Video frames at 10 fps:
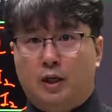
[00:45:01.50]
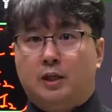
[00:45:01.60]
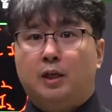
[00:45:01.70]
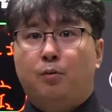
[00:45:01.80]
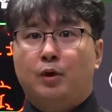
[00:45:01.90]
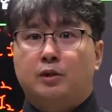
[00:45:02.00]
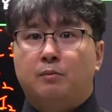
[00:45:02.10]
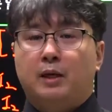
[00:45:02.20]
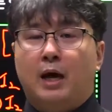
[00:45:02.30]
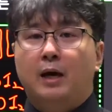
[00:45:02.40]
예상해
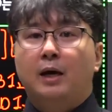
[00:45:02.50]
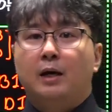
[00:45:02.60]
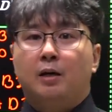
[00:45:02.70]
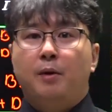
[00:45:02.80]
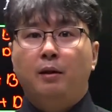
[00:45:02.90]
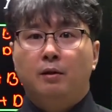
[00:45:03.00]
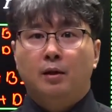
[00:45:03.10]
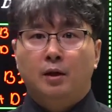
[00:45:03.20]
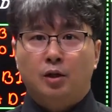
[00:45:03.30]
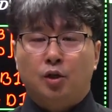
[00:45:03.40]
보겠습니다. 그러면
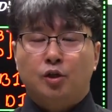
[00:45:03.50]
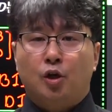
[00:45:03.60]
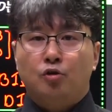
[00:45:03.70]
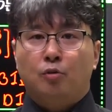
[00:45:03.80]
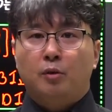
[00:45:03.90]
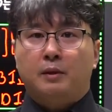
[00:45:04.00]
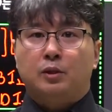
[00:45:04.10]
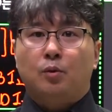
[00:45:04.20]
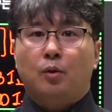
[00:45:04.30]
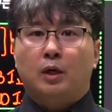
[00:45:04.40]
여기서 수업을
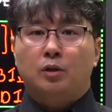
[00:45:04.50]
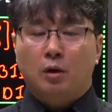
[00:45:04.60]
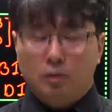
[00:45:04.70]
마치도록 하죠.